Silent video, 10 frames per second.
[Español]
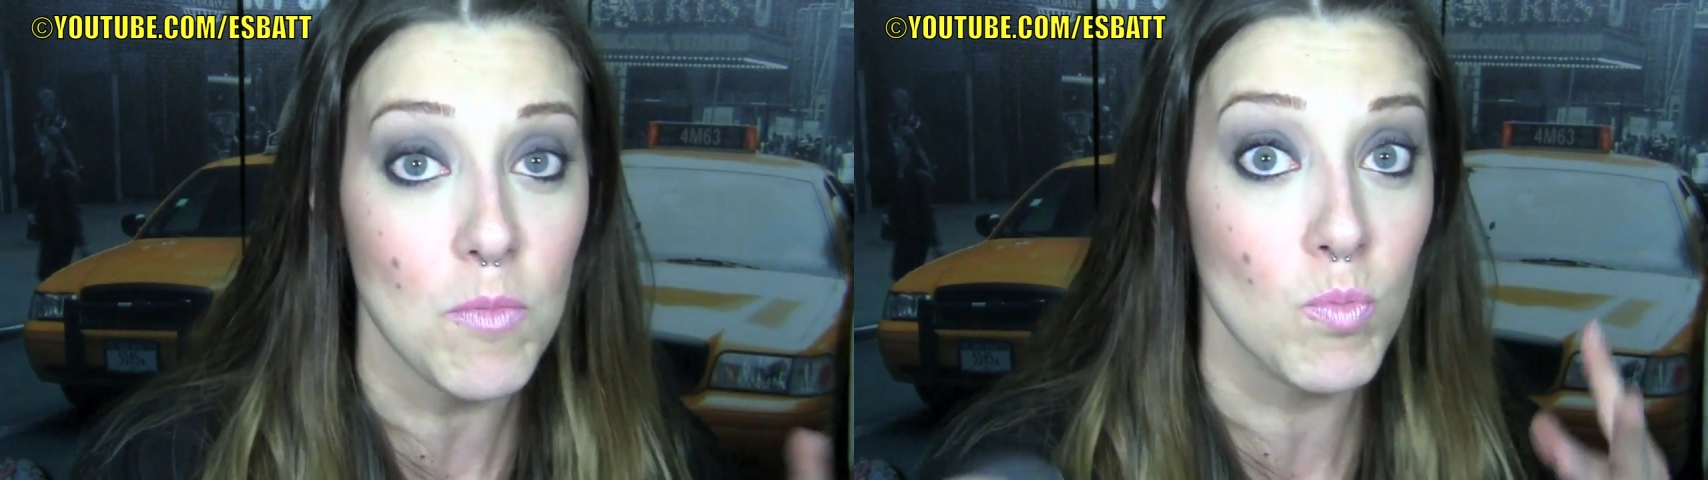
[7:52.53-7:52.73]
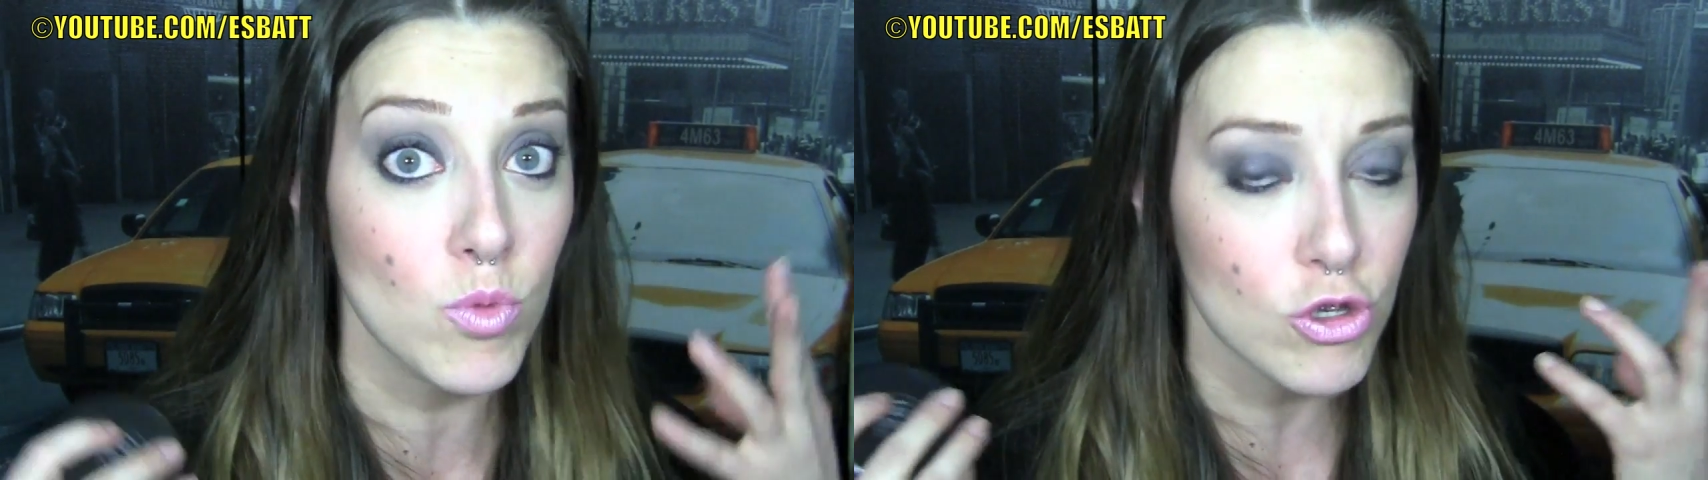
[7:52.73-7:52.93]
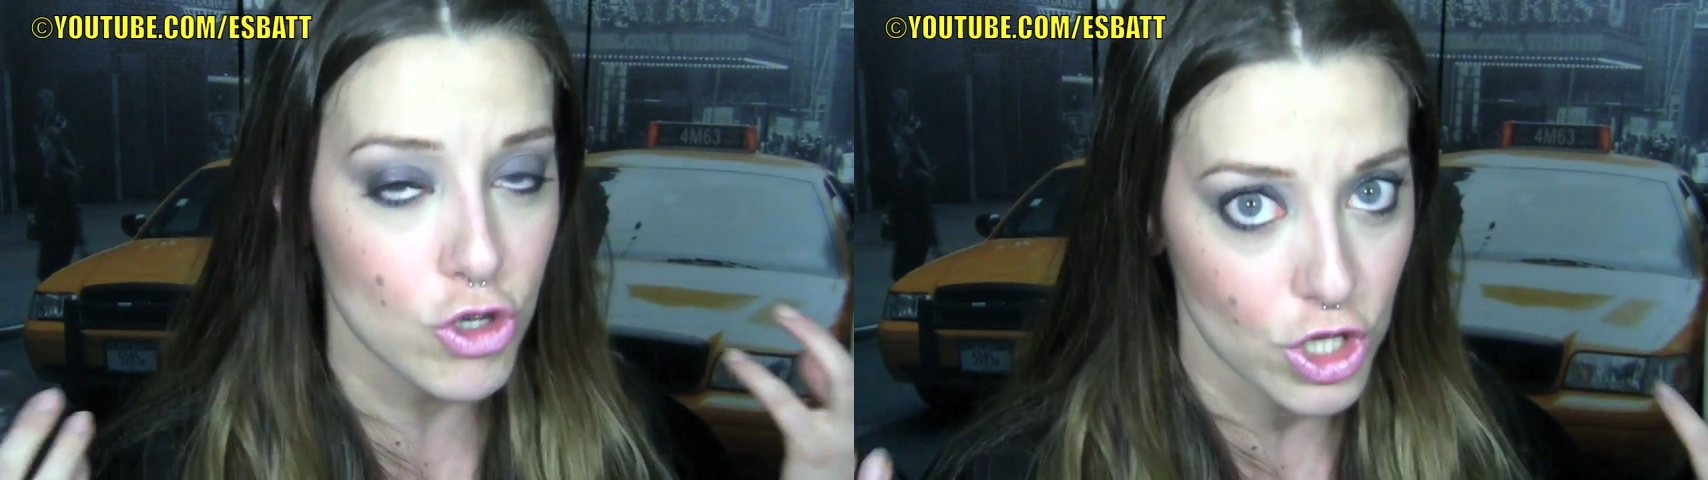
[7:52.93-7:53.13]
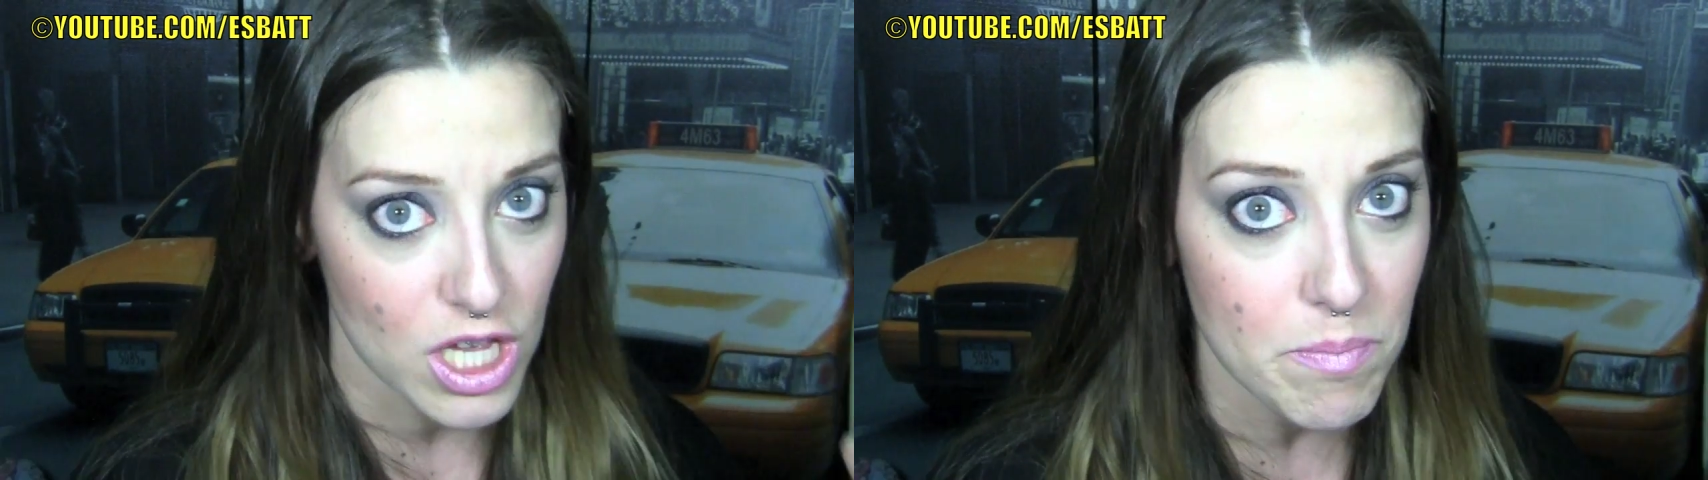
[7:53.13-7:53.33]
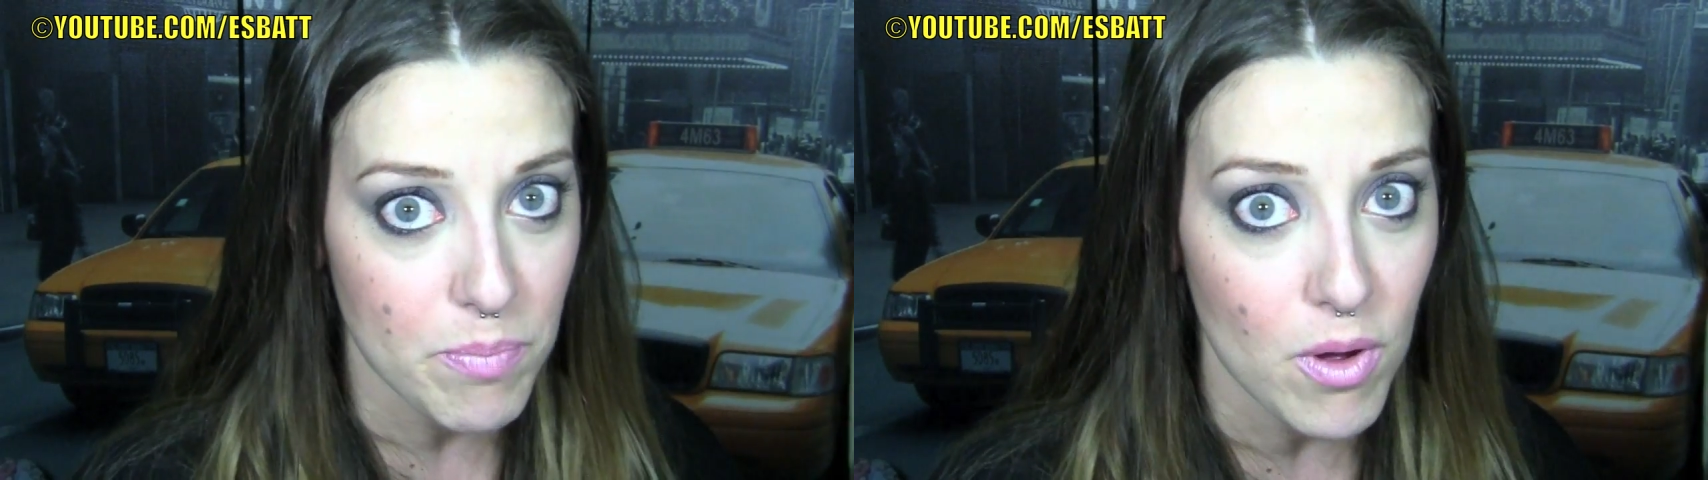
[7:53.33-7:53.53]
mucho
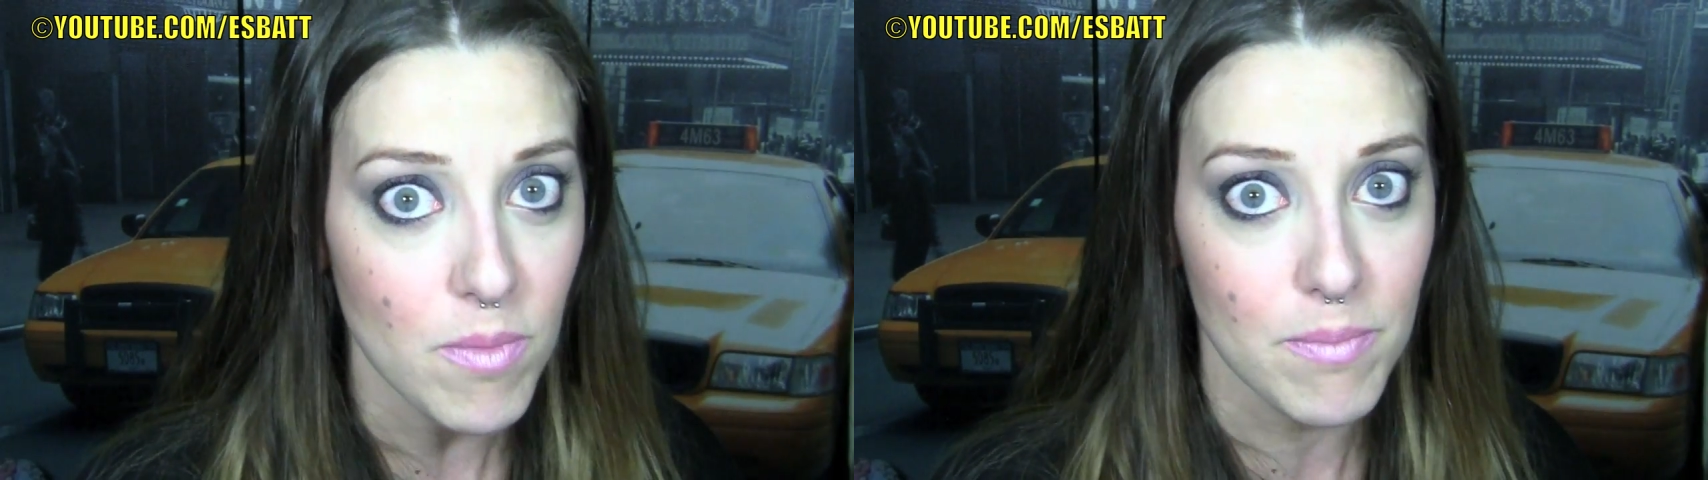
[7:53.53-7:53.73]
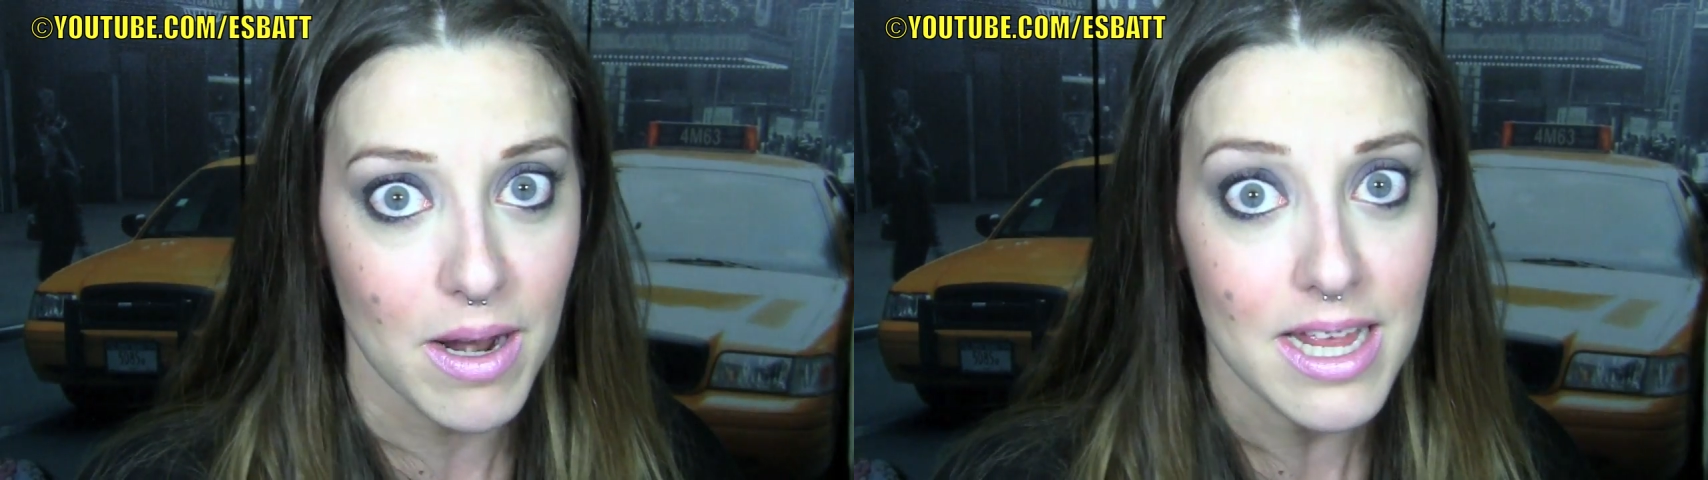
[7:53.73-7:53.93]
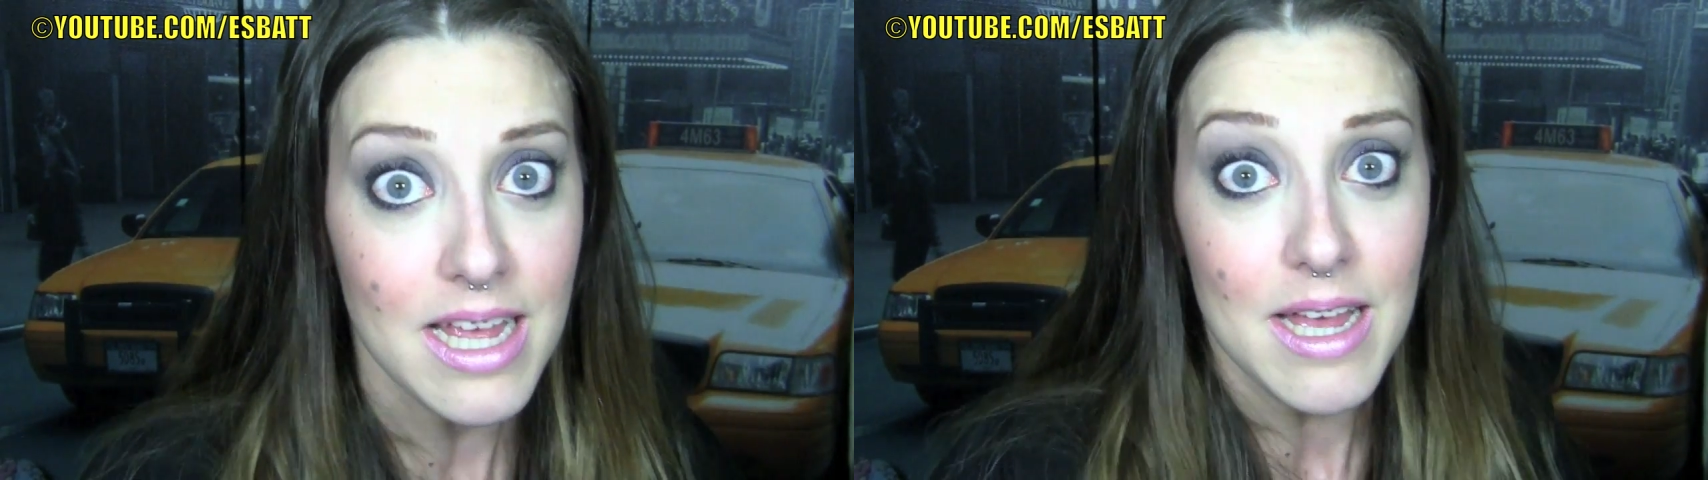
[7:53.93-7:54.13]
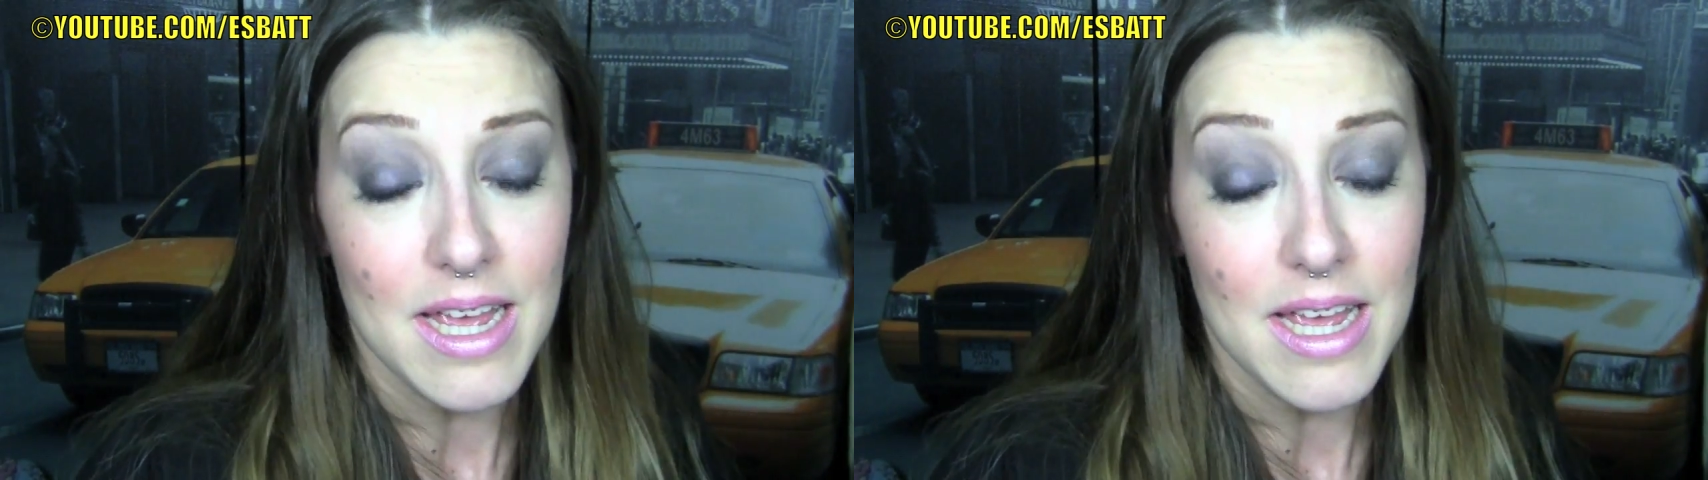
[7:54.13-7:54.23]
tiempo, ¿vale?